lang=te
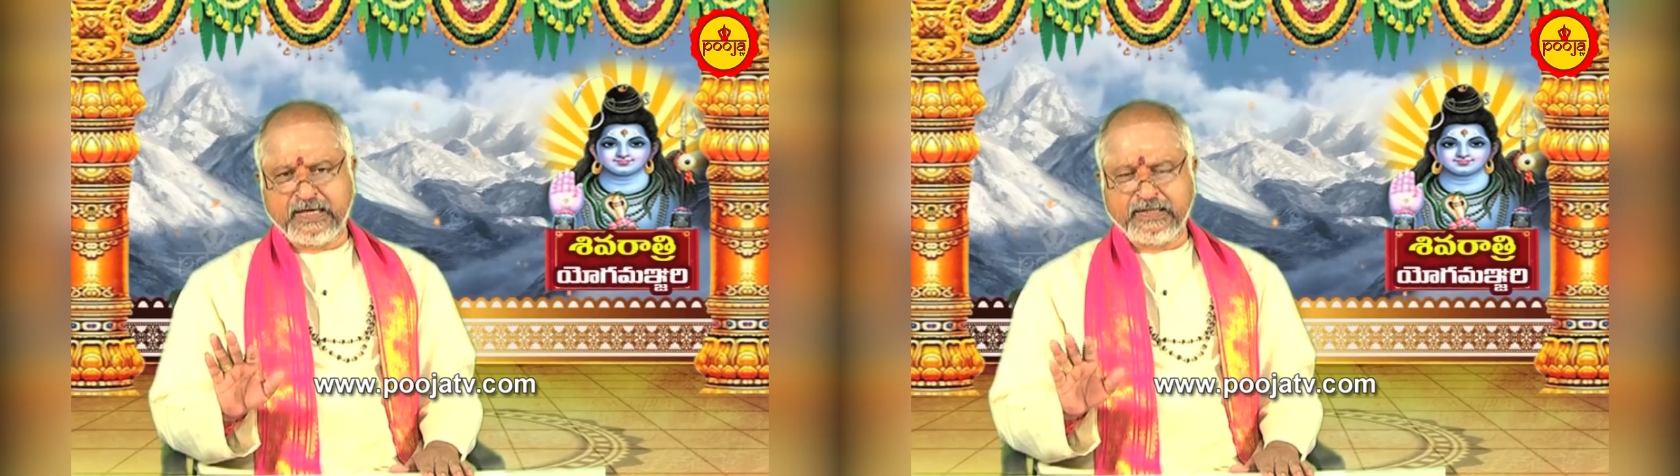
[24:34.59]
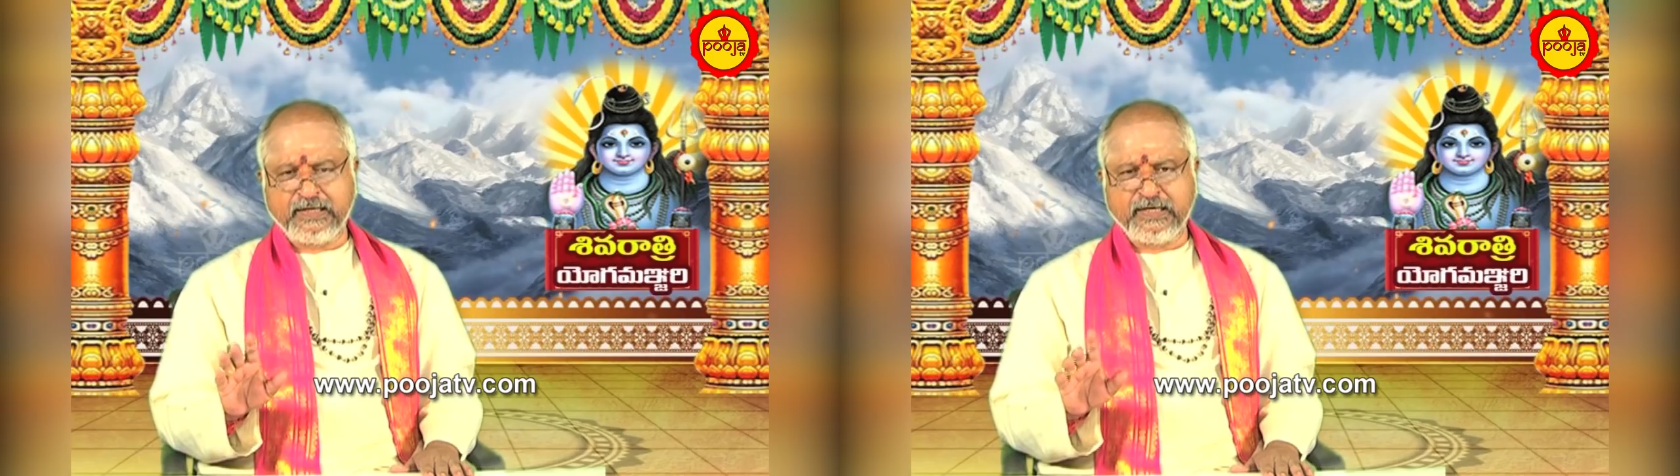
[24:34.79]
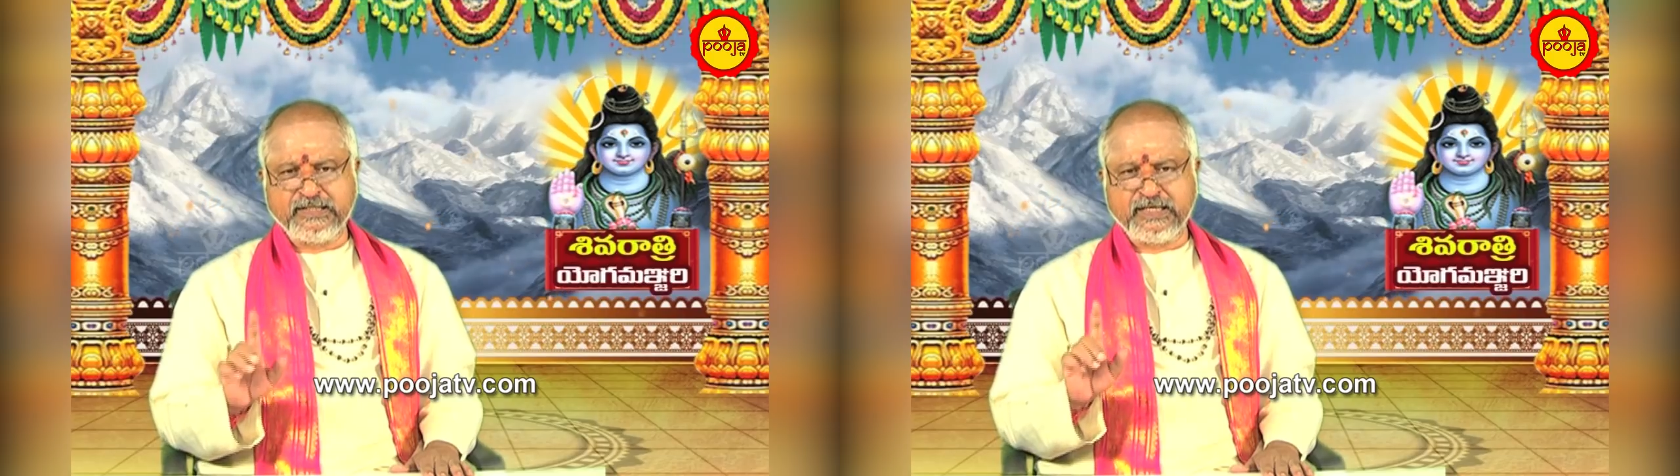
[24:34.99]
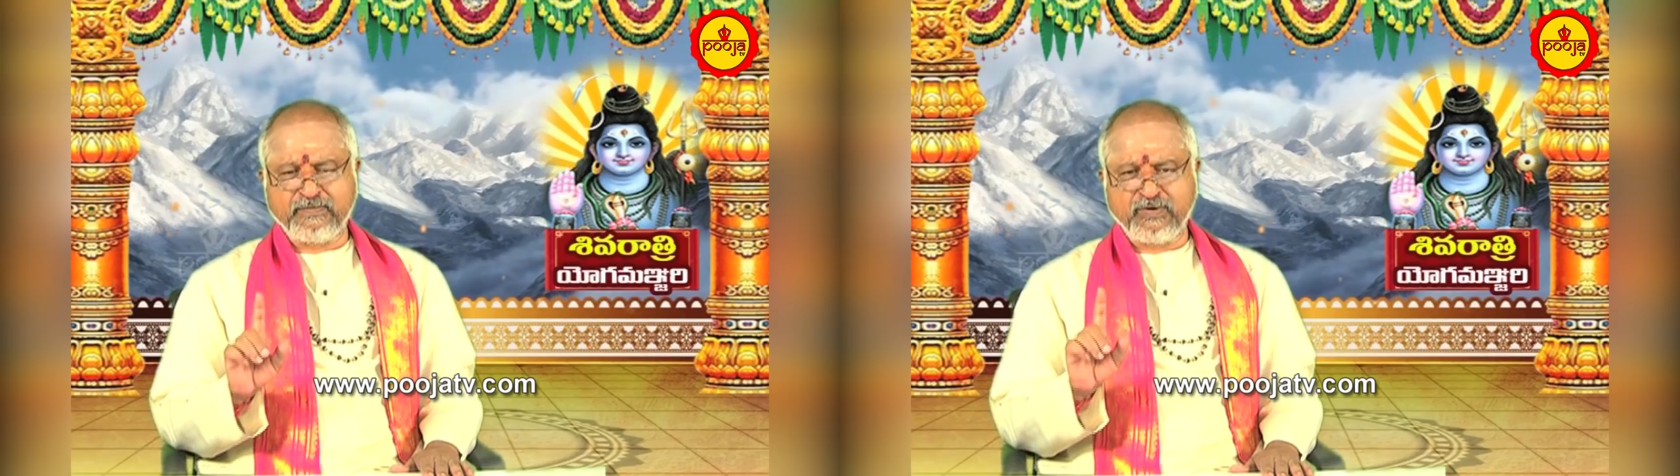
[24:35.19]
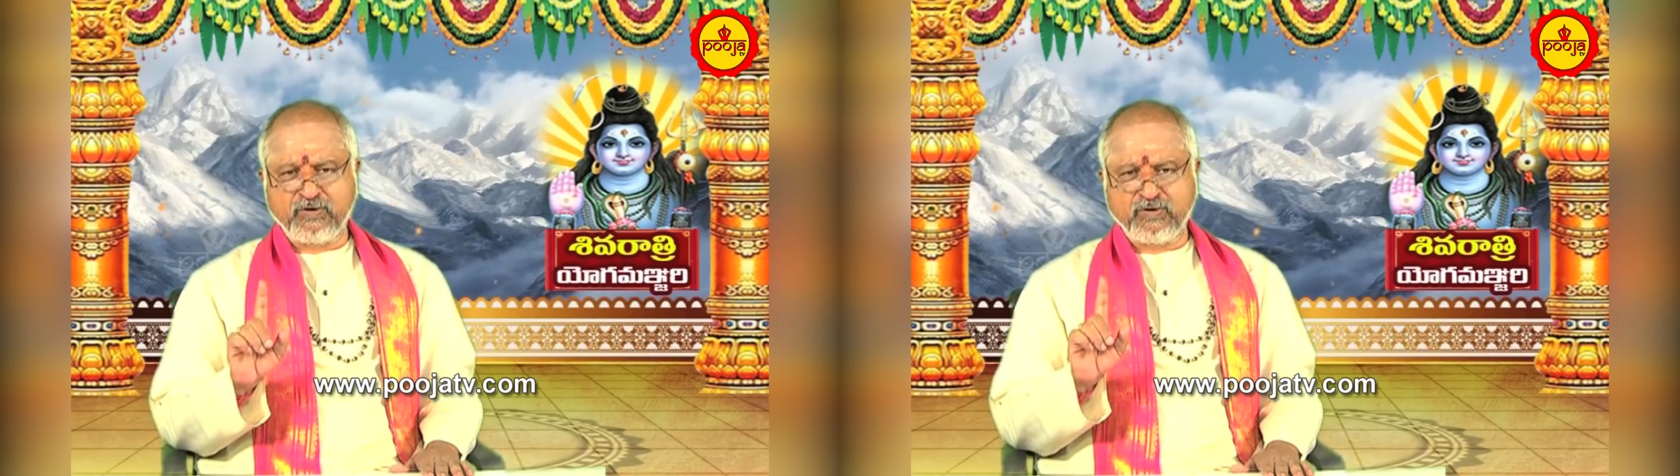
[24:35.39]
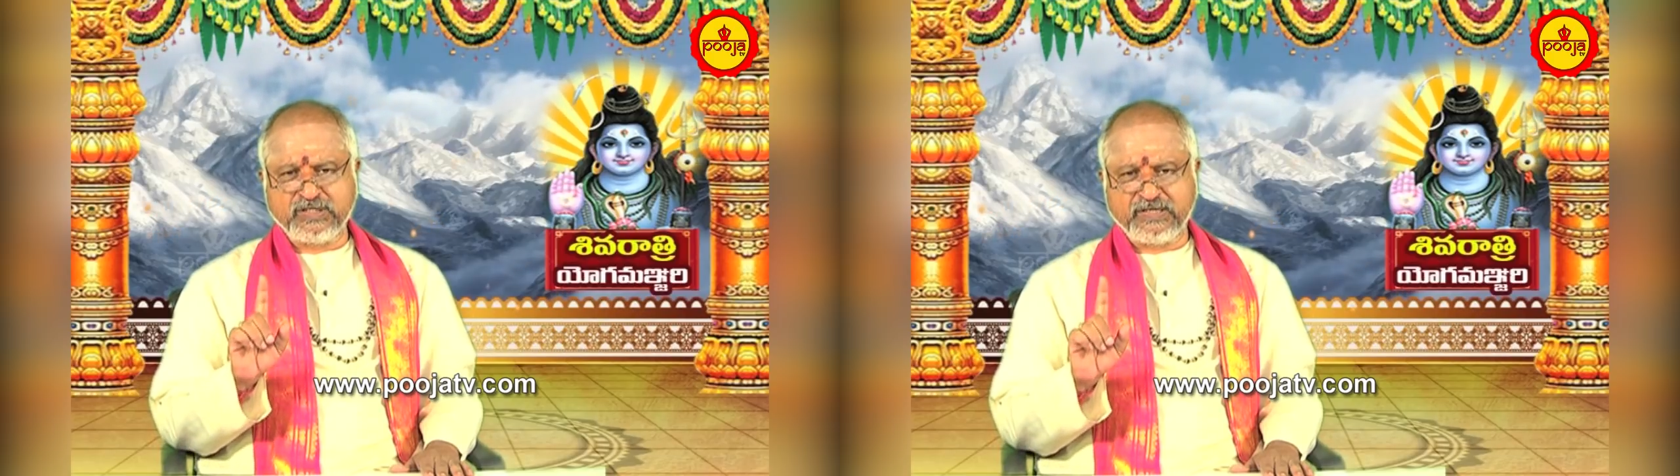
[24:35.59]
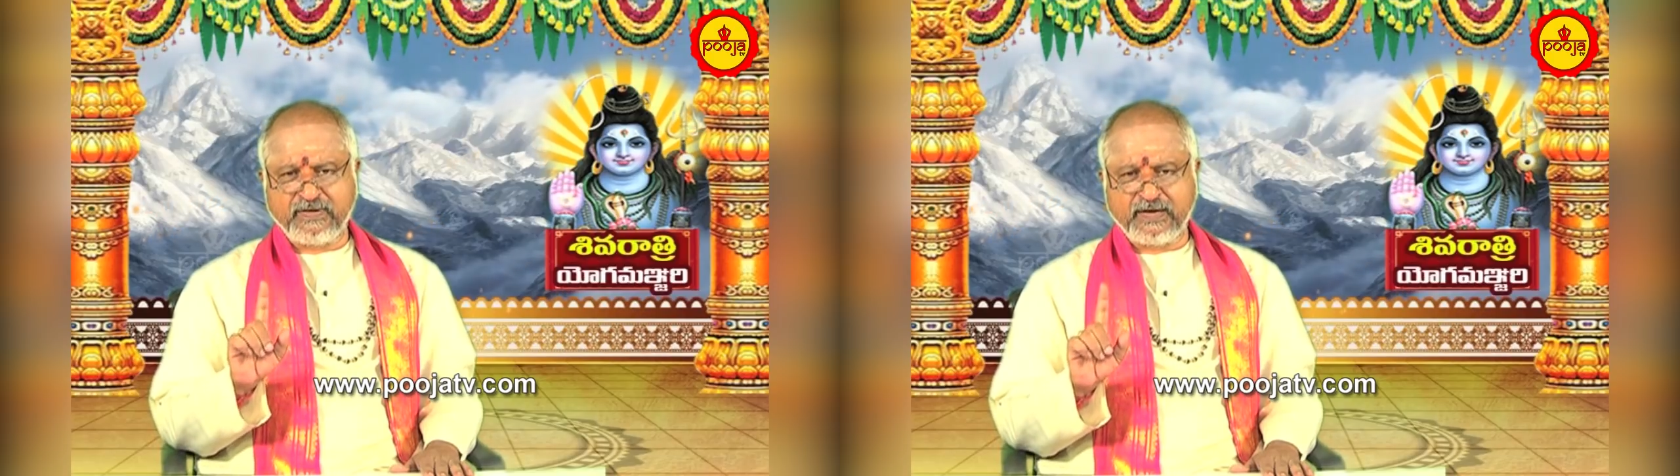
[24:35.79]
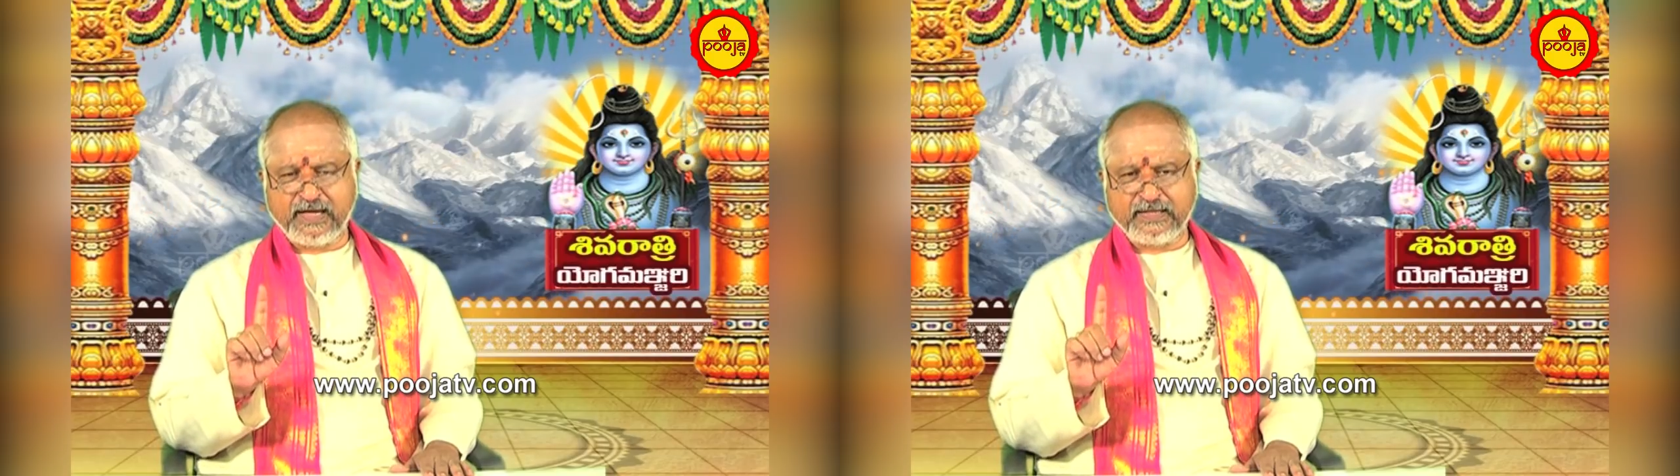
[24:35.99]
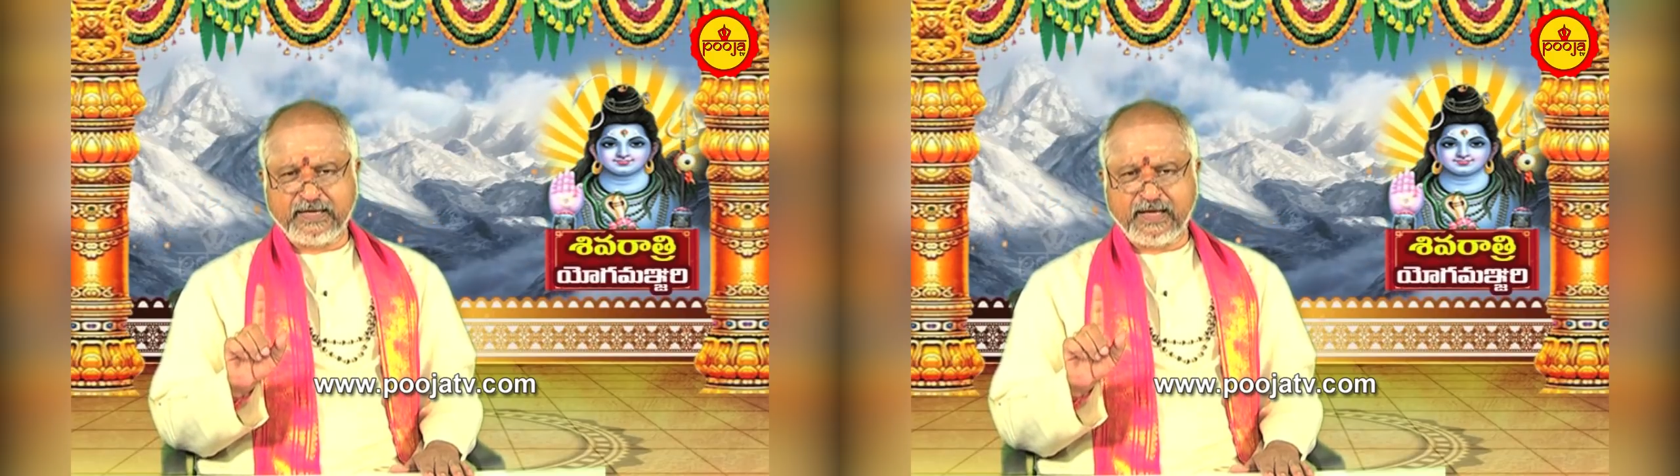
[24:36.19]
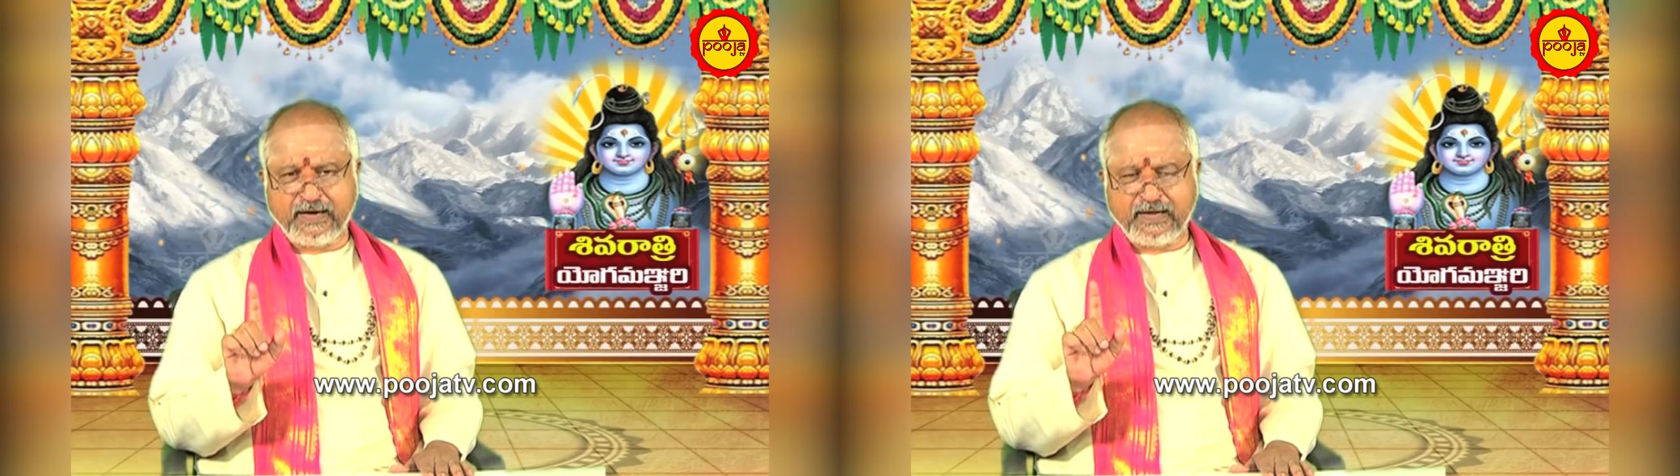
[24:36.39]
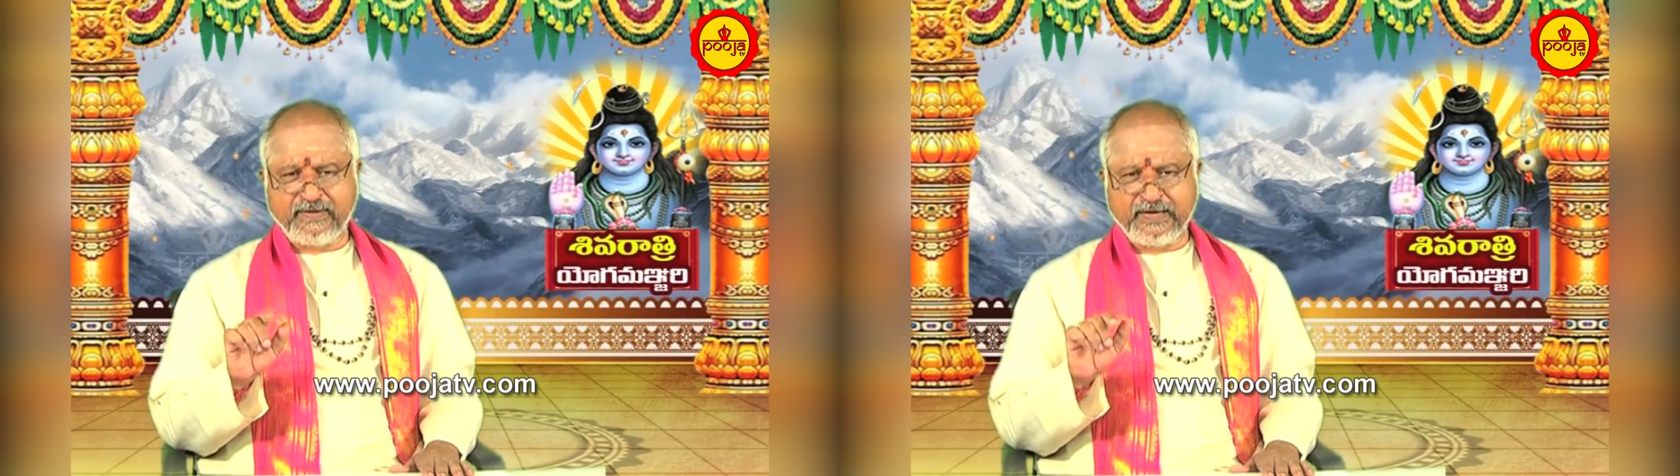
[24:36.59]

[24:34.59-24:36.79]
అందుకే జన్మకో శివరాత్రి అనడం